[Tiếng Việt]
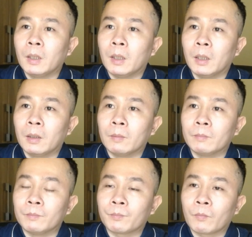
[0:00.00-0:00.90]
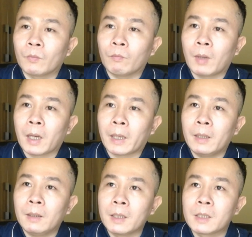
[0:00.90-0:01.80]
Uh, và
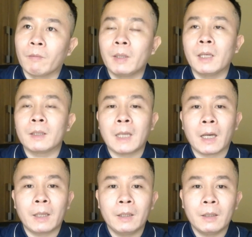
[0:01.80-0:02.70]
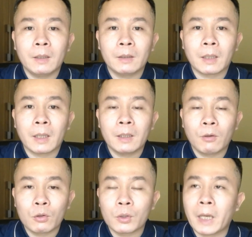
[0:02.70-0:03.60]
cái lịch sử phát hiện ra cái các cái
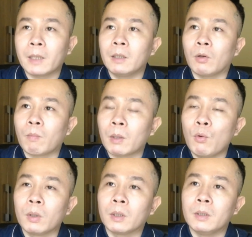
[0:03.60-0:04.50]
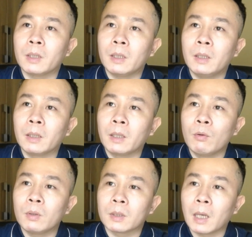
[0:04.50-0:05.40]
goitrogen thì nó bắt nguồn từ những nghiên
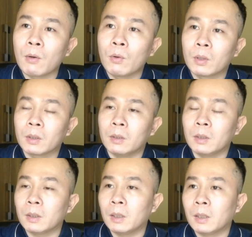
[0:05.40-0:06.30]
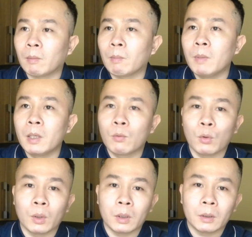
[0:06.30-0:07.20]
cứu từ rất lâu, từ những năm năm mươi
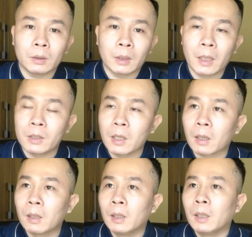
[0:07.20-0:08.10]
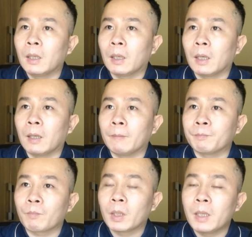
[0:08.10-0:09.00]
của thế kỷ trước, là
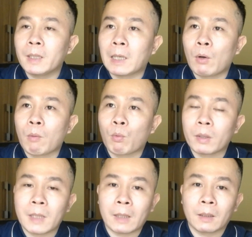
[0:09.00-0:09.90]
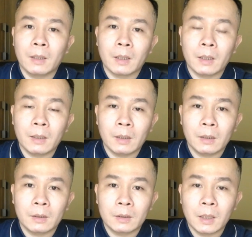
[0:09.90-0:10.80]
khi các nhà khoa học quan sát thấy
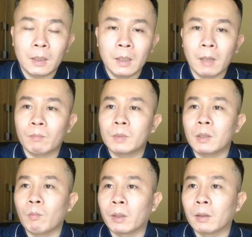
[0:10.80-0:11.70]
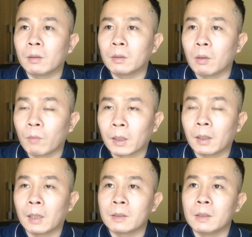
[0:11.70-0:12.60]
cái trên thí nghiệm trên động vật động vật
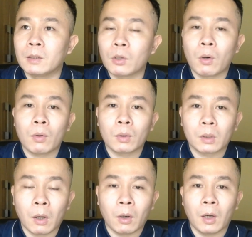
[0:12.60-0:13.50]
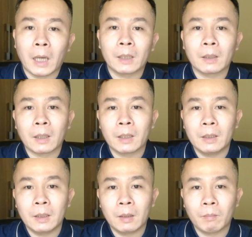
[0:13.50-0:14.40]
là gì cho thỏ ăn các
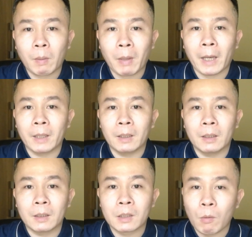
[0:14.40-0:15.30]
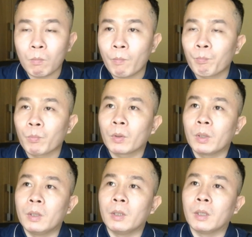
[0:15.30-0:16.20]
cái bắp cải sống
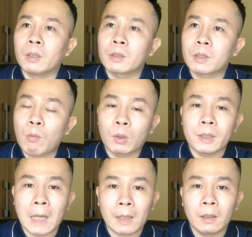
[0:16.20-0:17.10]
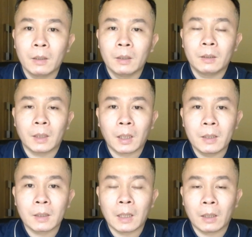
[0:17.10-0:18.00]
thì sau một thời gian người ta thấy
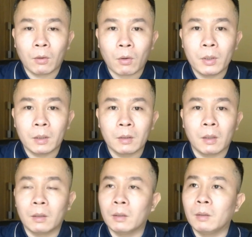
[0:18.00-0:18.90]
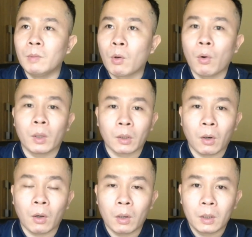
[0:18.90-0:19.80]
rằng là nó có hiện tượng biếu cổ ở
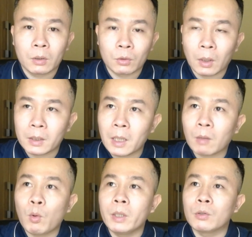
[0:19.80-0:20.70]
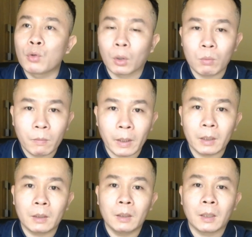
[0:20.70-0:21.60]
thỏ. Rồi là trên mô hình chuột cũng như vậy,
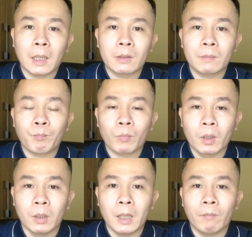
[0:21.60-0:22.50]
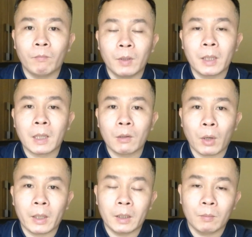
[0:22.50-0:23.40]
thì người ta thử nghiệm các cái
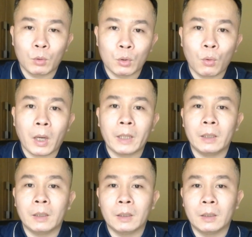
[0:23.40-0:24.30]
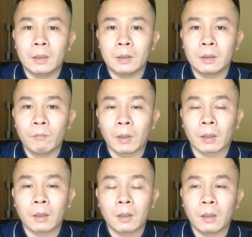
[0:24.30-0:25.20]
loại một số loại thực vật
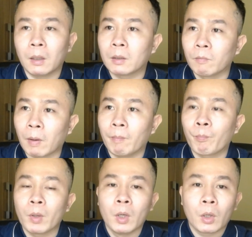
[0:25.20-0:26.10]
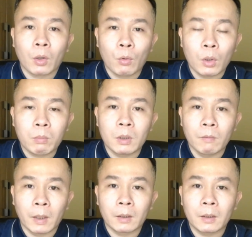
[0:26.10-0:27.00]
thực phẩm có nguồn gốc từ
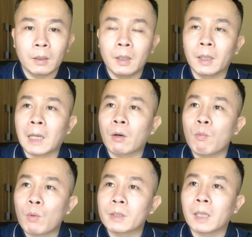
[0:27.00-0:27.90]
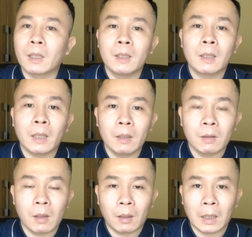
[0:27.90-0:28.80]
thực vật thì người ta cũng quan sát thấy cái hiện
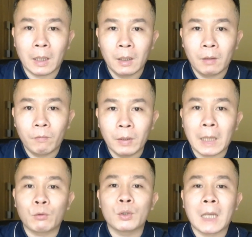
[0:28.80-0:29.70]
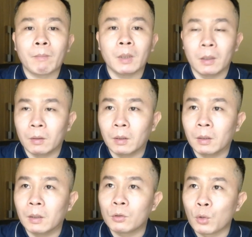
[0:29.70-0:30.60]
tượng là phì đại tuyến giáp ở
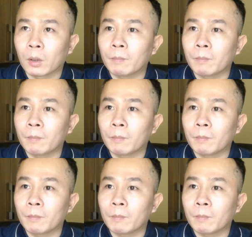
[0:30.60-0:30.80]
chuột.